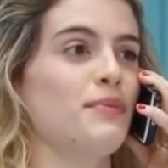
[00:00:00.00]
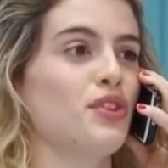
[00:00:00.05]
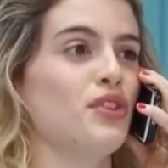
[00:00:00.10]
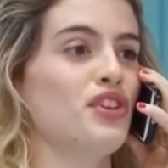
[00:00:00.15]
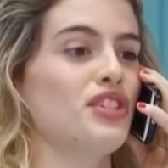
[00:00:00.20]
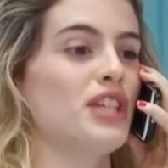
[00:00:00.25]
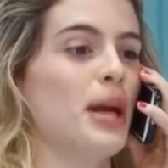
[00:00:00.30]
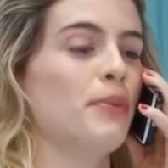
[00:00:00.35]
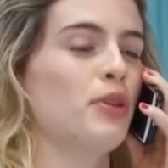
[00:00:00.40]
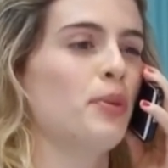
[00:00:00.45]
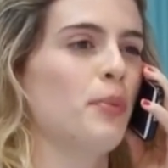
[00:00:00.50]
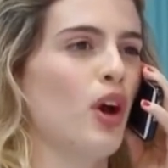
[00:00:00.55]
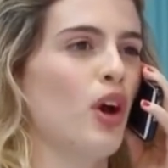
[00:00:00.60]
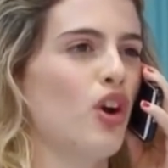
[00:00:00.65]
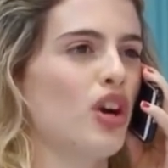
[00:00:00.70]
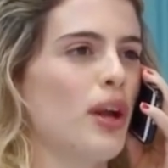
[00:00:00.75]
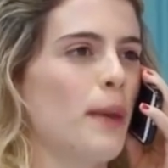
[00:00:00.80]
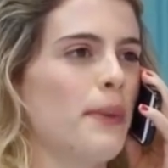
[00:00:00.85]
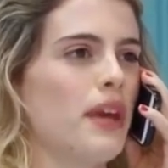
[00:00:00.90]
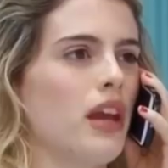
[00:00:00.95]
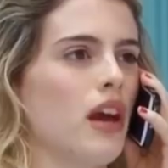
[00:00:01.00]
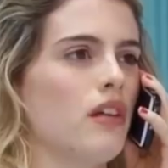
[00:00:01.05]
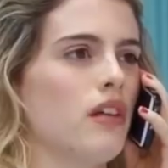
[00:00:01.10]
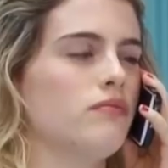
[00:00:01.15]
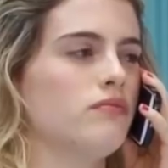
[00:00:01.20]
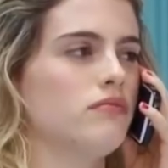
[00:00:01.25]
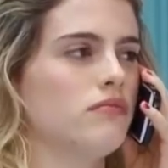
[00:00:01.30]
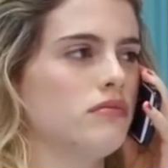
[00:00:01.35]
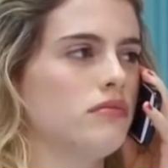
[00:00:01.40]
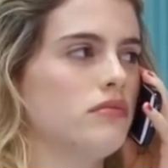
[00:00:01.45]
Jim, soy Jan, tu mejor amiga.
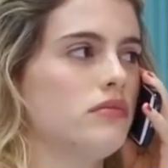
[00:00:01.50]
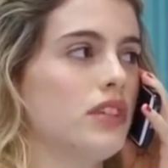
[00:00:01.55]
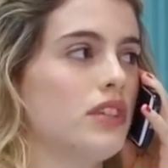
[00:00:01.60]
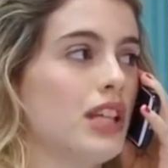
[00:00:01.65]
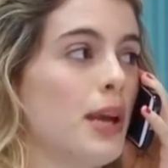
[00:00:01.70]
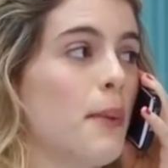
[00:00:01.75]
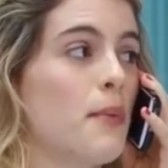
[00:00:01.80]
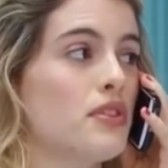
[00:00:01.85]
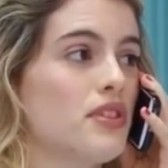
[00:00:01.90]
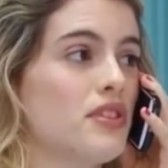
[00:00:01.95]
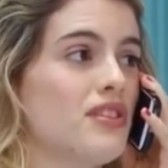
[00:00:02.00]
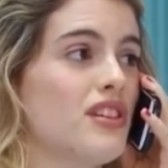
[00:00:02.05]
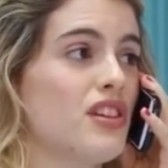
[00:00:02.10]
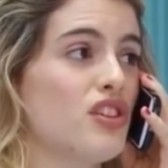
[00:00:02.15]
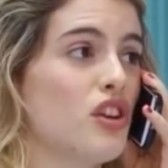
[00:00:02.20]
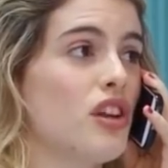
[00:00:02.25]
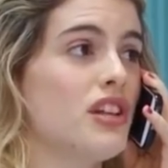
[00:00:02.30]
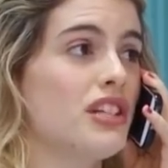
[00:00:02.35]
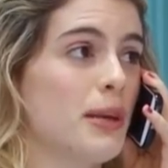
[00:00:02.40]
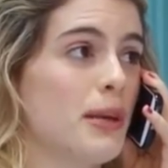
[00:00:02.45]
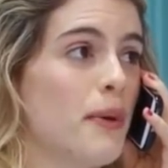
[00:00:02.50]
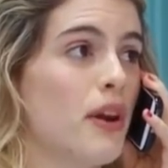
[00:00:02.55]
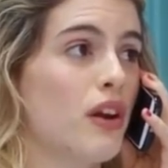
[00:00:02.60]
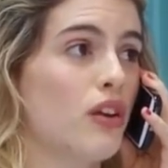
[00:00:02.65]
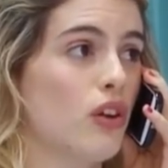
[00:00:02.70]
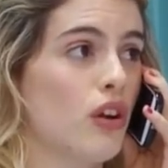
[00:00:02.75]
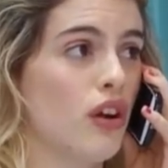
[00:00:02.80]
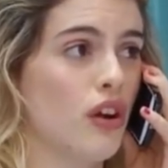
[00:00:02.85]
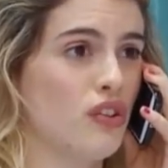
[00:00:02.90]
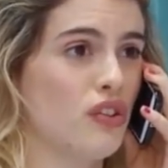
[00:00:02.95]
Teníamos un sello en el Jam
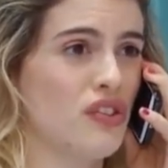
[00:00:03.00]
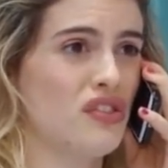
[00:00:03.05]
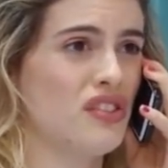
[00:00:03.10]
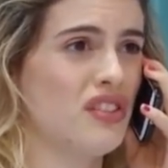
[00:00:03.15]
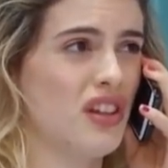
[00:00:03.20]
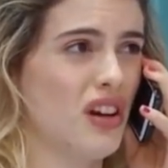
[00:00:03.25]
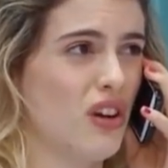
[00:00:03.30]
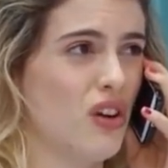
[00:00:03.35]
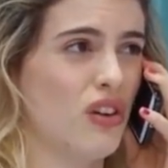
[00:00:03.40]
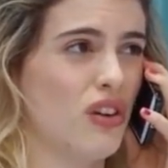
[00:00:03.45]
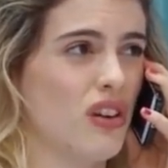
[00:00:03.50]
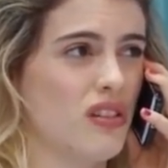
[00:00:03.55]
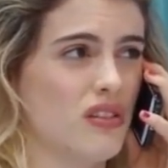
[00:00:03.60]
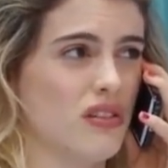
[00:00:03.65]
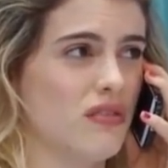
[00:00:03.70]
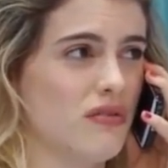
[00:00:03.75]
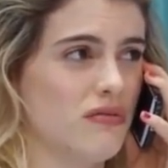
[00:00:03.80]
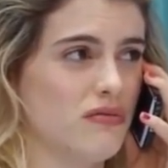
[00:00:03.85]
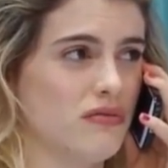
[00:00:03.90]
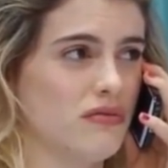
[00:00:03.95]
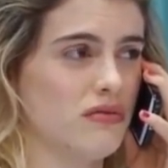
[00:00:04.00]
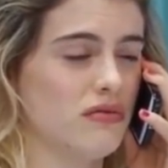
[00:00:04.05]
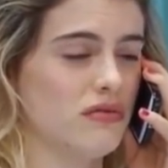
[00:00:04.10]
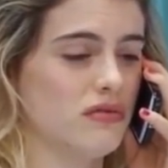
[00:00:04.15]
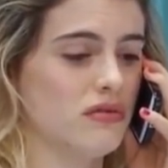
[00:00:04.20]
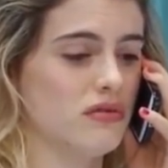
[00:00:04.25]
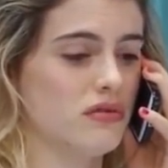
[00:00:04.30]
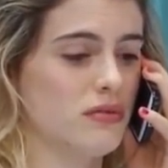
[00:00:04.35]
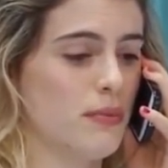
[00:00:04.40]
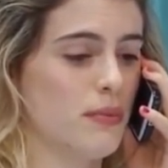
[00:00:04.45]
Roll, no sé si te acordás.
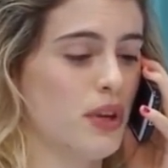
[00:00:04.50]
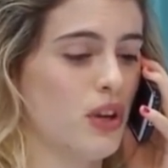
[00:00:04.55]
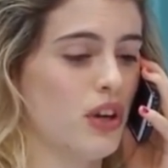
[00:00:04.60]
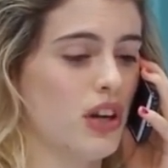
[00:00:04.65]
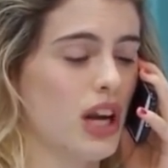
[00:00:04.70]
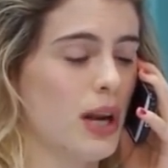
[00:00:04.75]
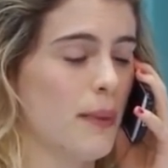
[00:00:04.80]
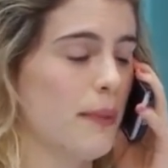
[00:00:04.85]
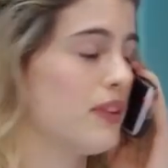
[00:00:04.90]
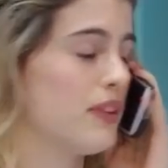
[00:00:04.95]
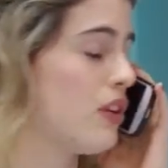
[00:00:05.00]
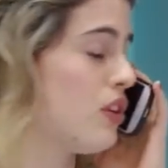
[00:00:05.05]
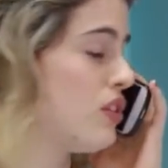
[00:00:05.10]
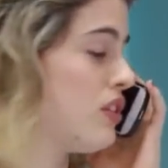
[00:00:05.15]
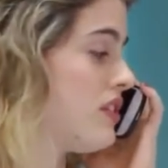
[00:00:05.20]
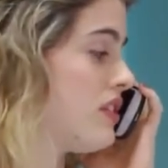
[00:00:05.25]
Pero claramente